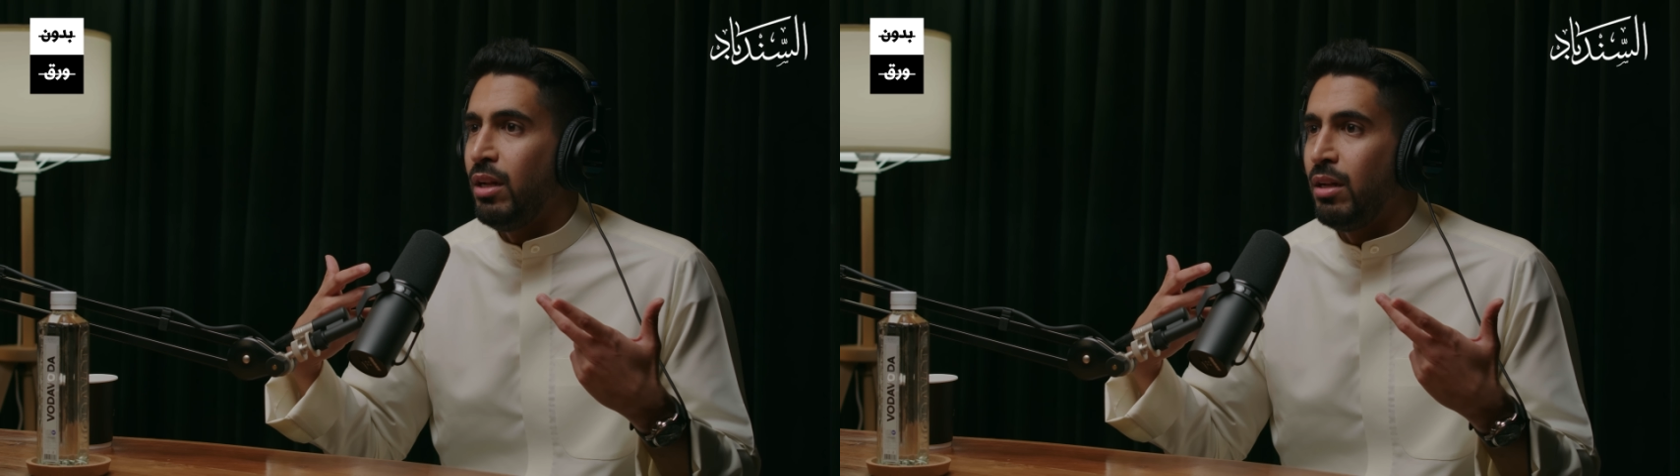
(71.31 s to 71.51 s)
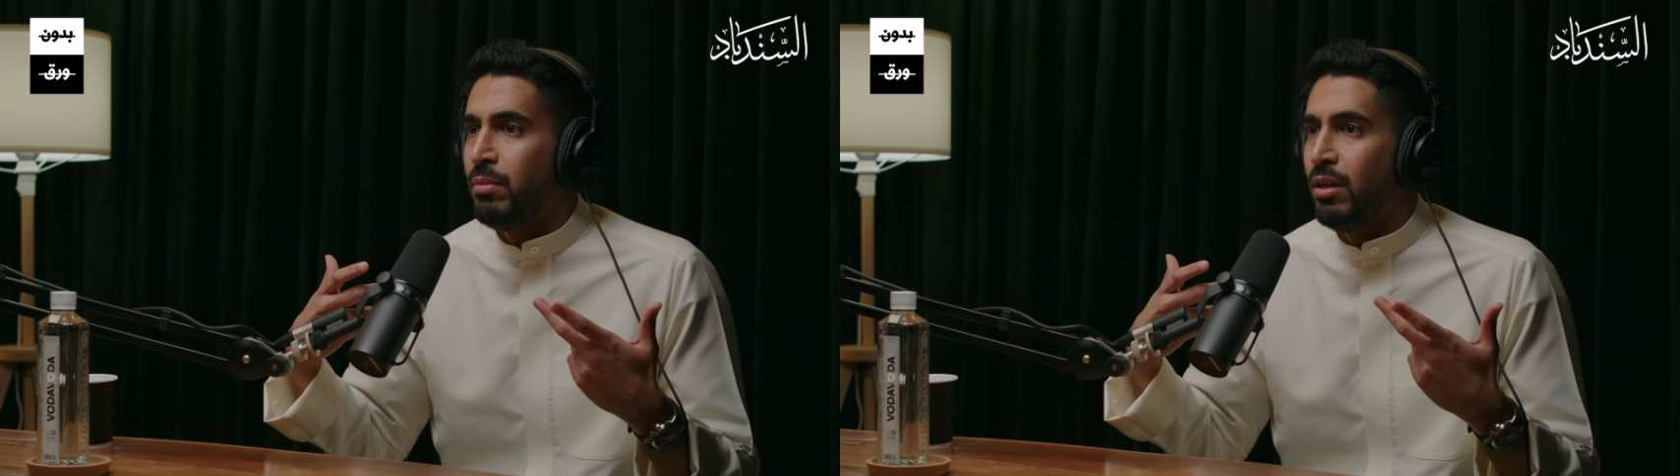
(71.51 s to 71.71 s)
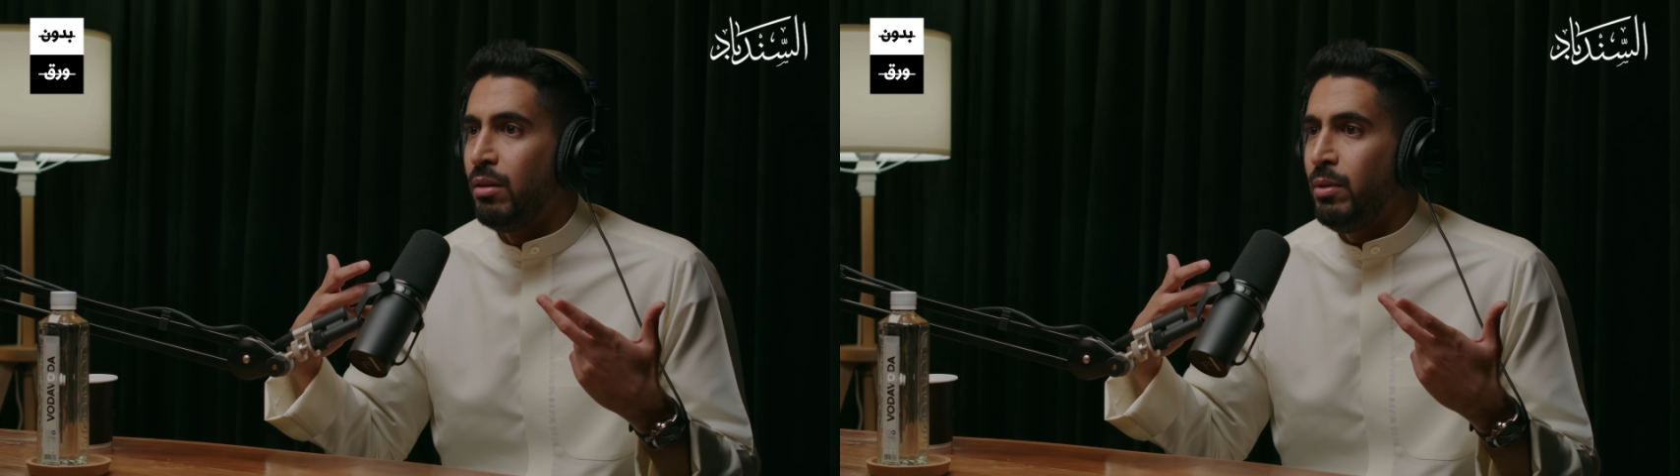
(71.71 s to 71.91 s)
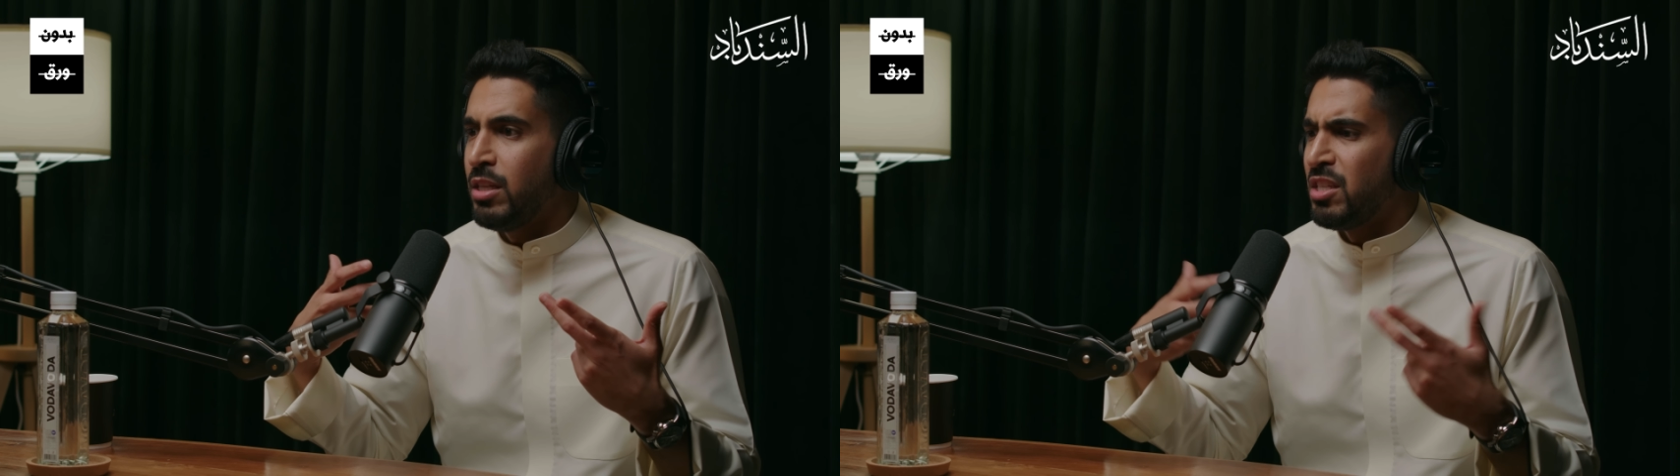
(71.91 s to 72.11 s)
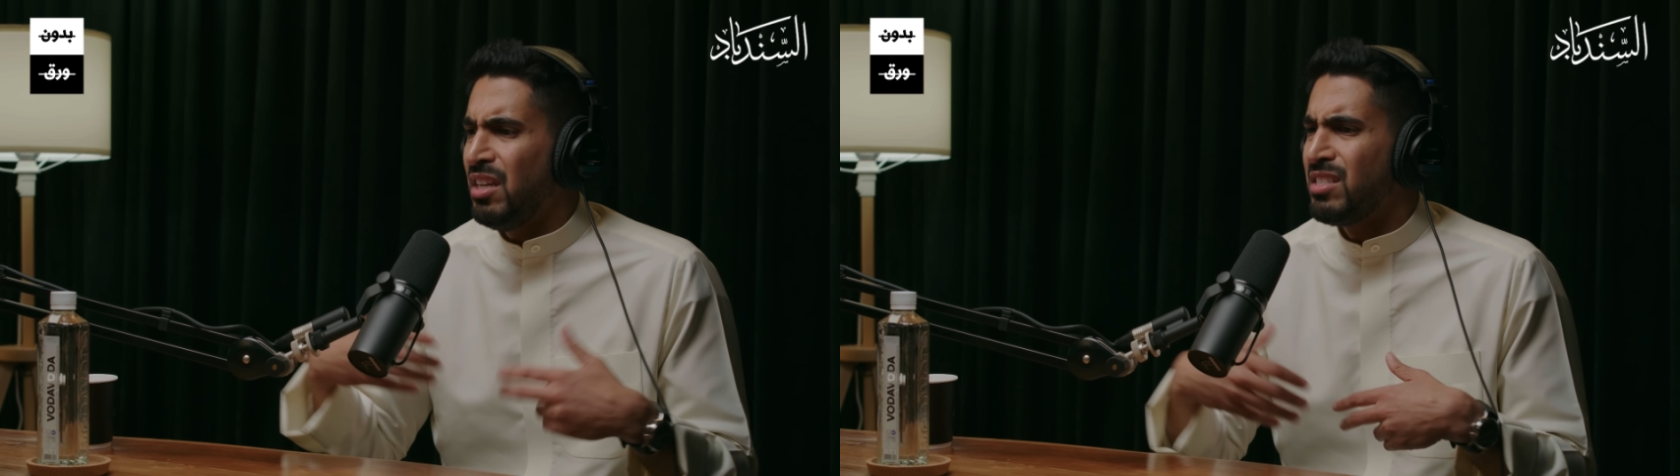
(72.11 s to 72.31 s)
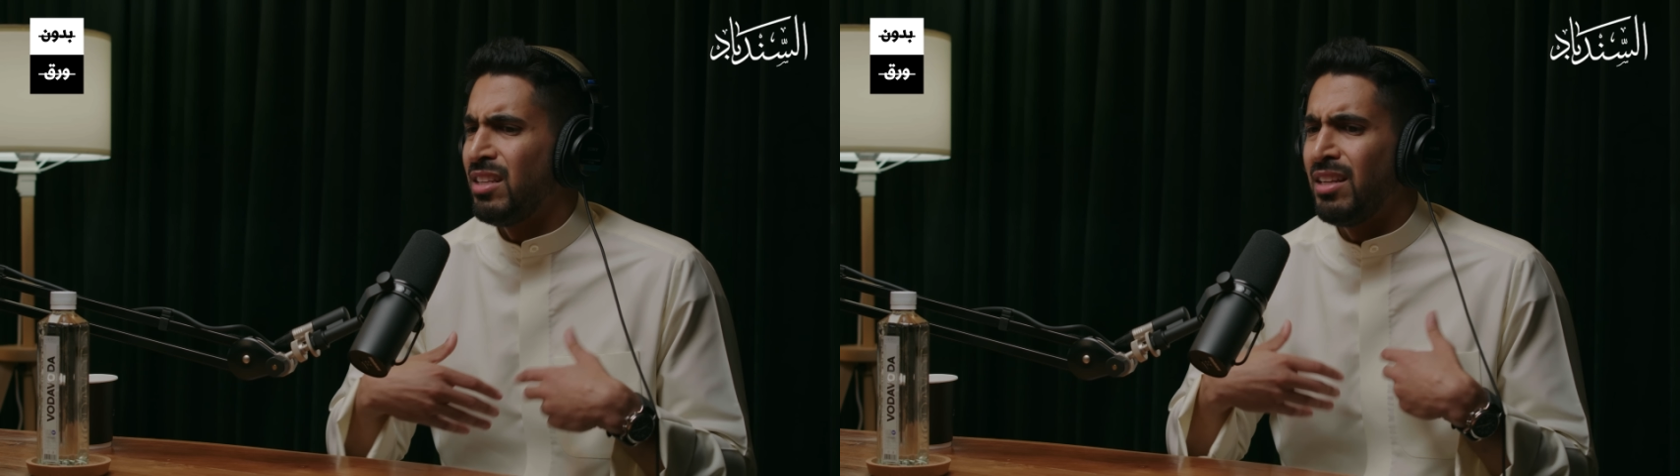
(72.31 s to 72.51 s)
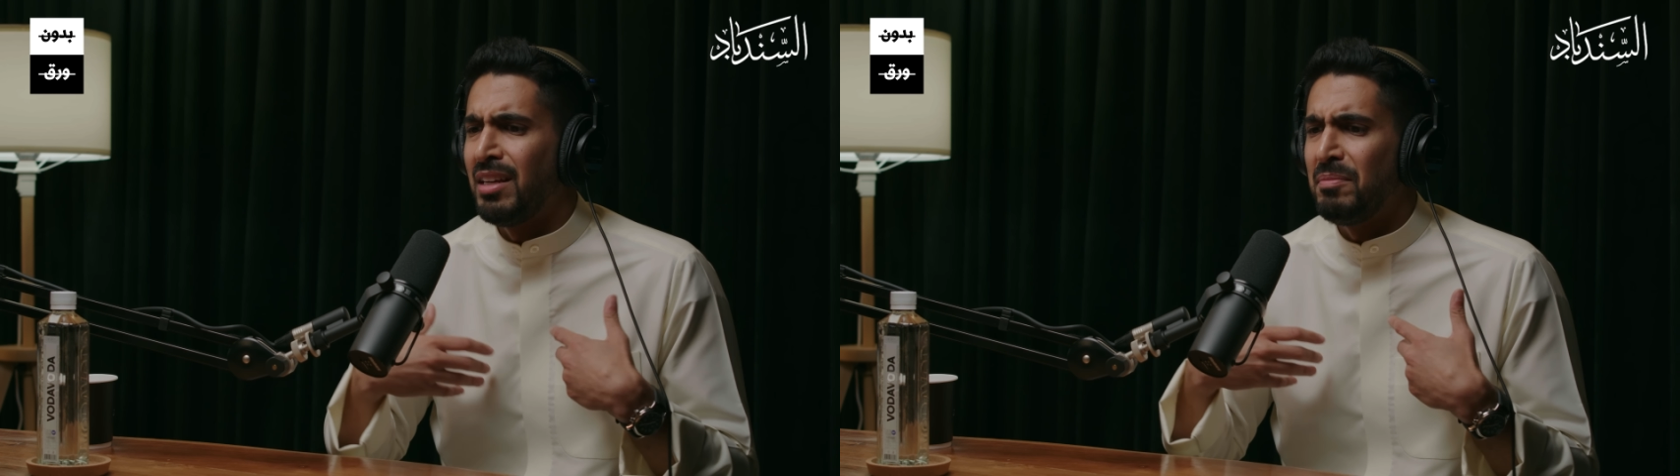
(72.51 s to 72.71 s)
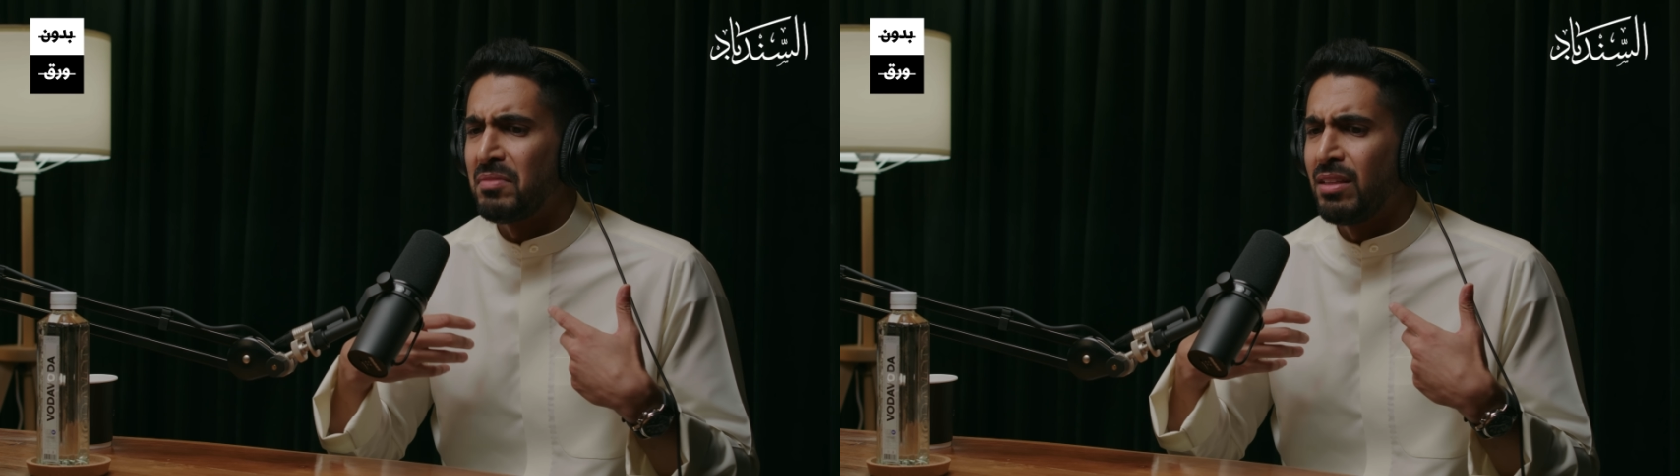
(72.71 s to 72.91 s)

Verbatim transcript: بالحزن تحس انه